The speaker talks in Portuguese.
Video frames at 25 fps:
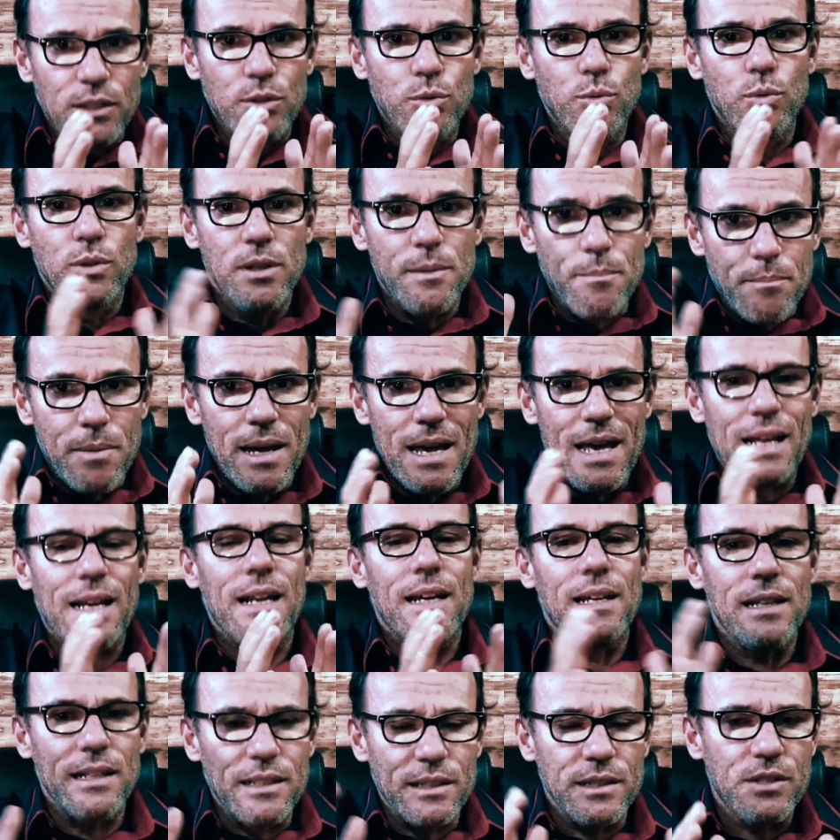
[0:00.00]
não libera
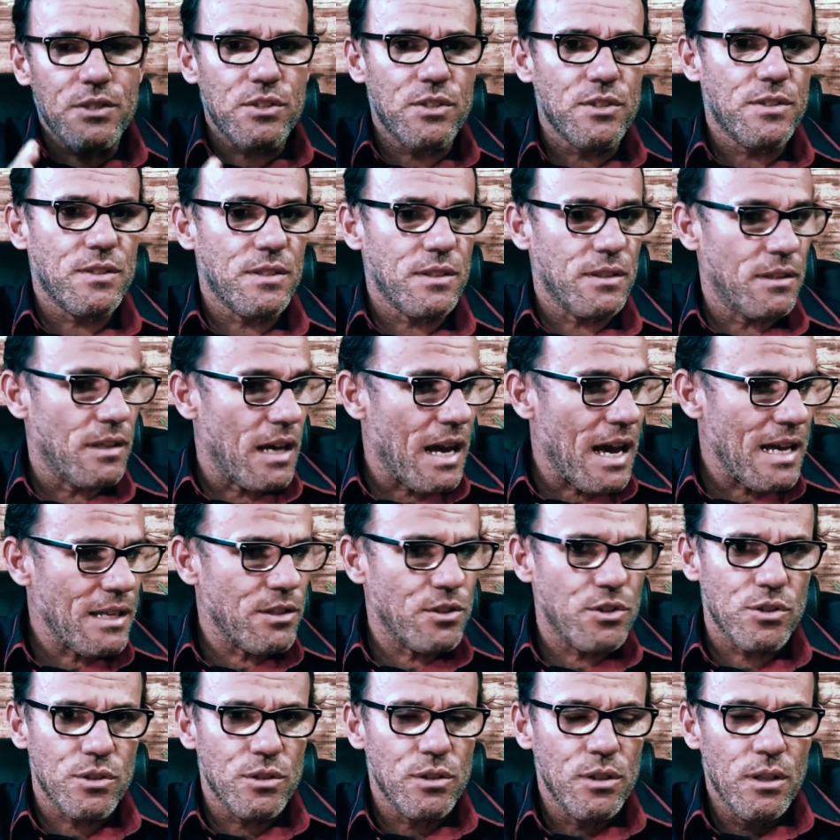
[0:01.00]
a
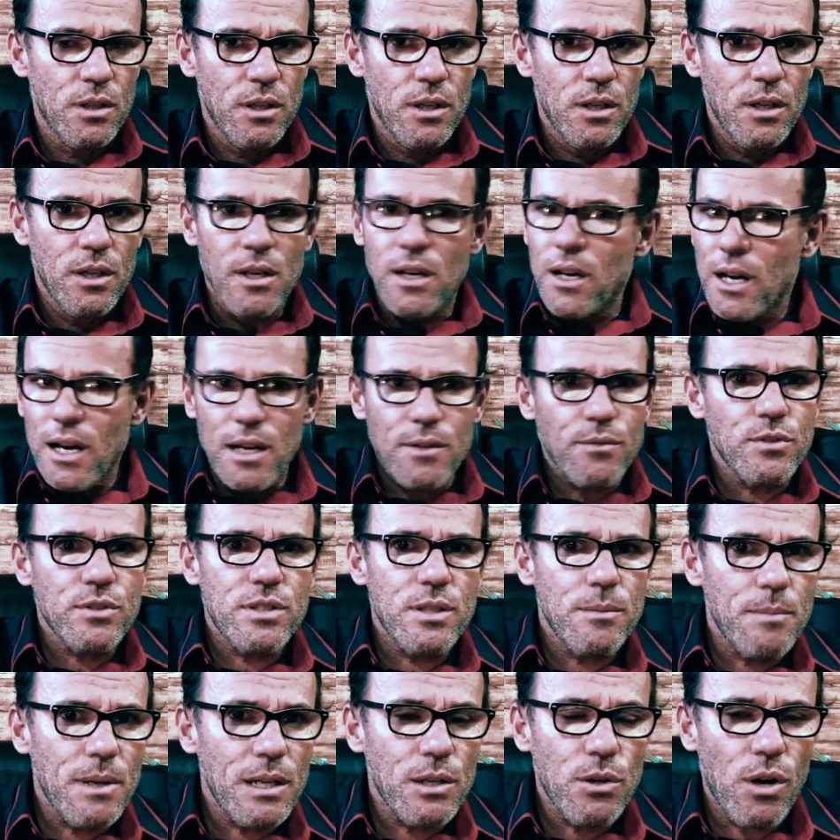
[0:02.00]
elasticidade, aí
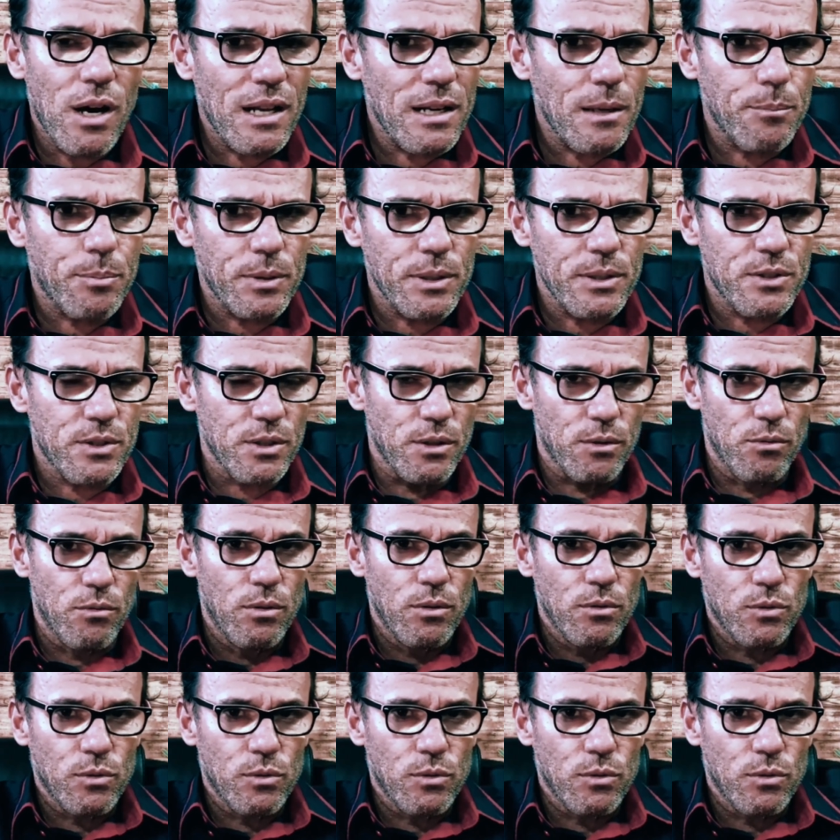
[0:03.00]
você melhora a pressão.